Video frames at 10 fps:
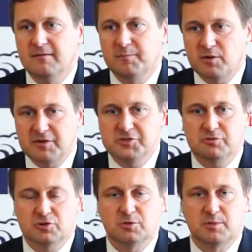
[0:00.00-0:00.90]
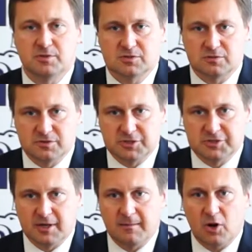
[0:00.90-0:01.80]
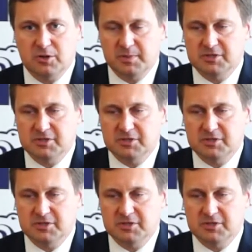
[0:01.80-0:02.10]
prowadziło to po prostu w życie. Od